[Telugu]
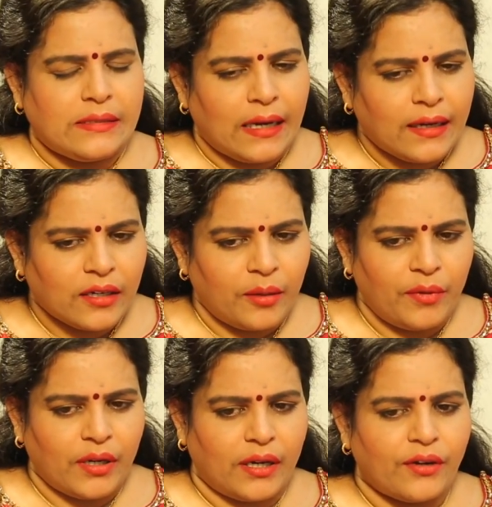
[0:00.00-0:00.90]
శేఖర్
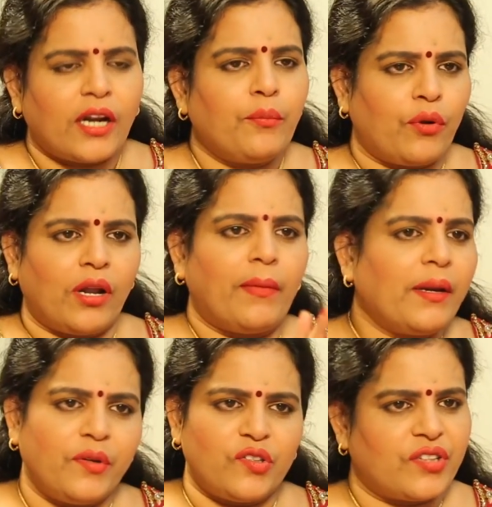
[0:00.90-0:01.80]
కమ్ముల గారు నన్ను పుల్లమ్మ
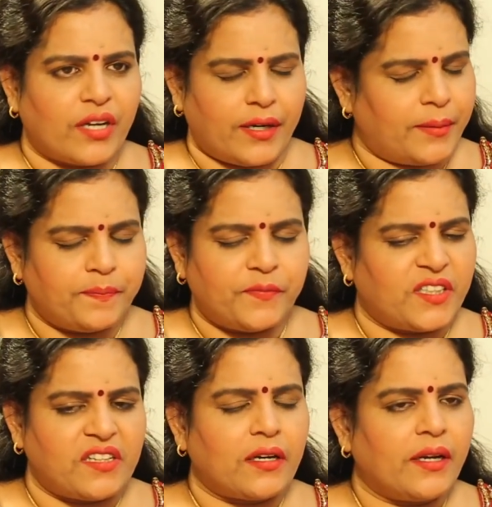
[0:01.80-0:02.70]
అని పిలుస్తారండి
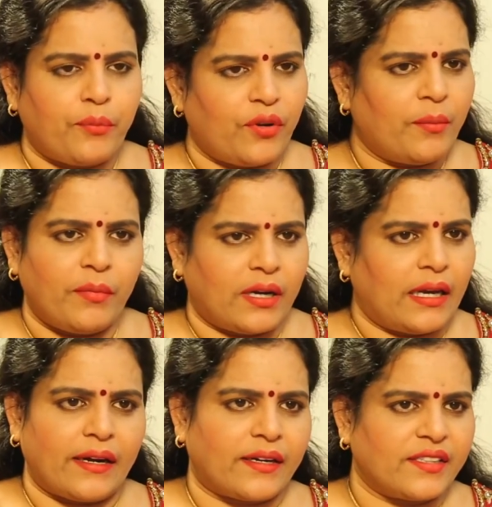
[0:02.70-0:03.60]
జనరల్గా నేను పుల్లమ్మ
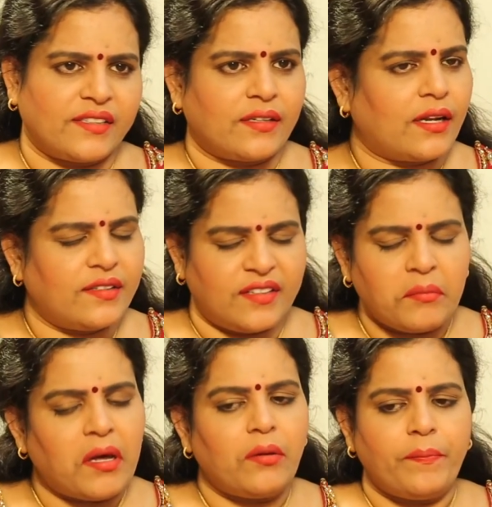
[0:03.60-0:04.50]
క్యారెక్టర్ చేశాను ఆయన
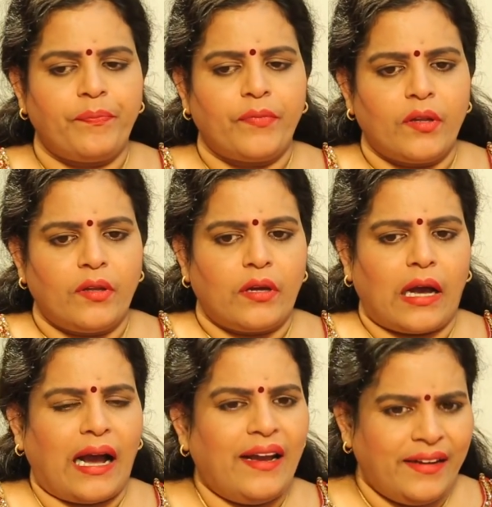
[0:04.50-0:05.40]
సినిమాలో
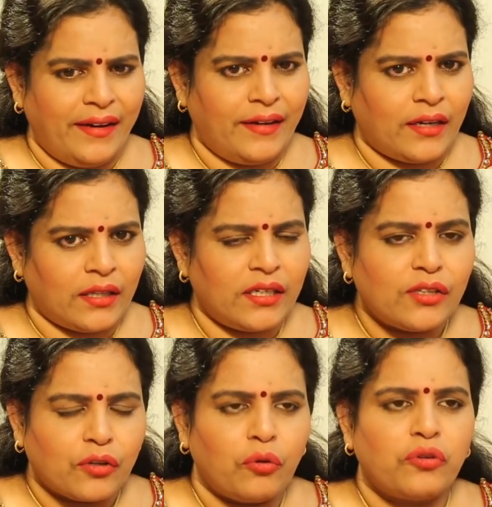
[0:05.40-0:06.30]
ఆయన ఏంటనేది
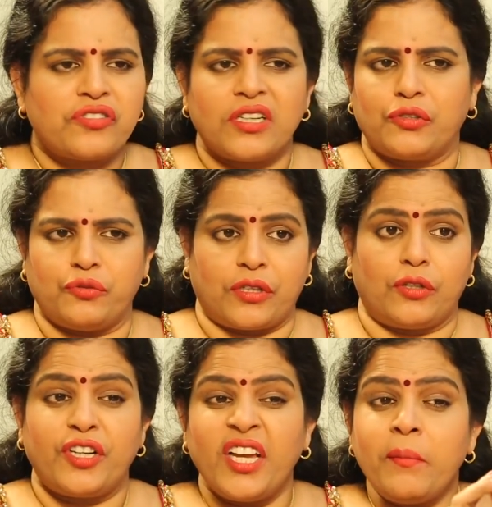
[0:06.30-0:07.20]
నేను క్లోజ్డ్గా
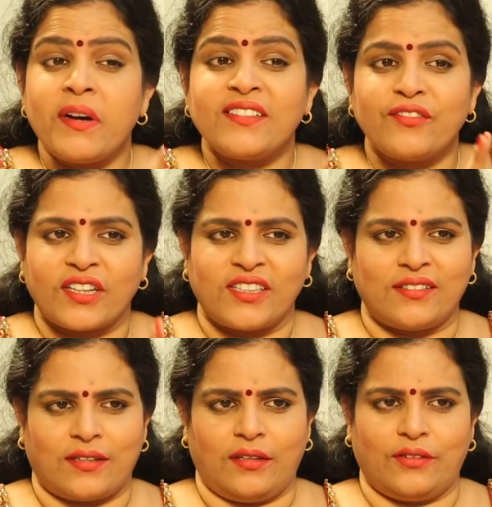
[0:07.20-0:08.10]
చూశాను త్రీ మంత్స్ వర్క్
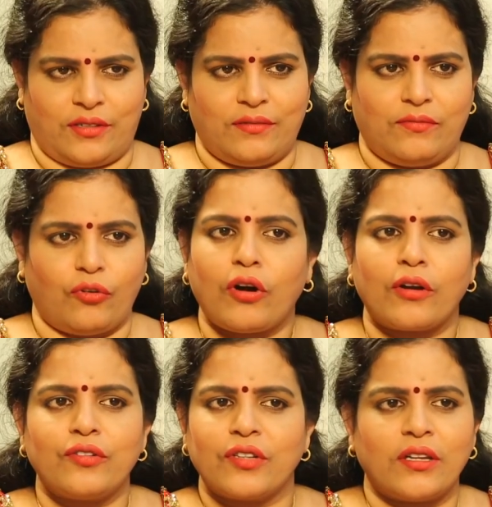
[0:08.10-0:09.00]
చేశాను ఆయనతో నేను
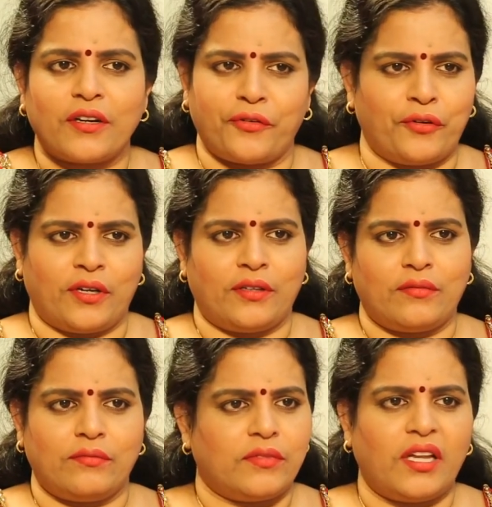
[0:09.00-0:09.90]
ఒక్కరోజు కాదు రెండు రోజులు కాదు
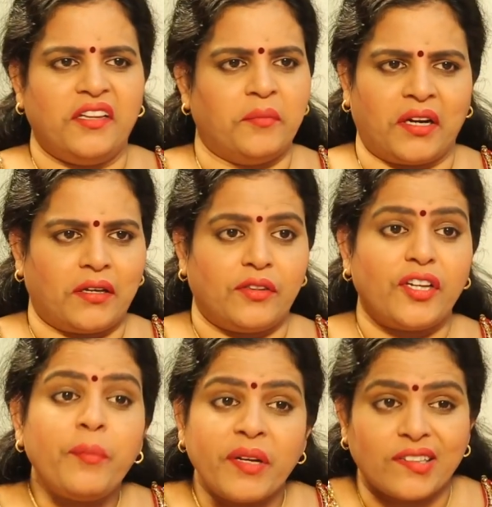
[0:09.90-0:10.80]
తెలియదు మనకి
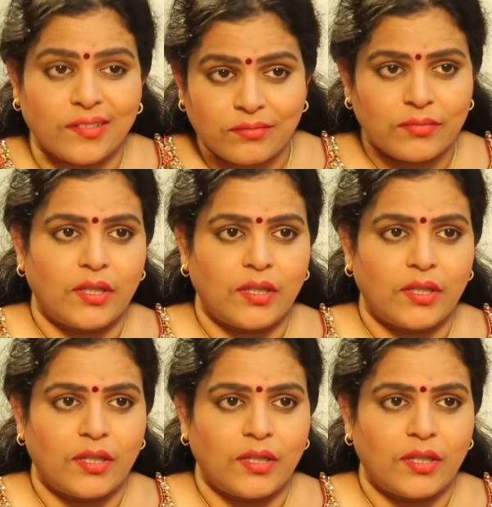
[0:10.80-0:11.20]
త్రీ మంత్స్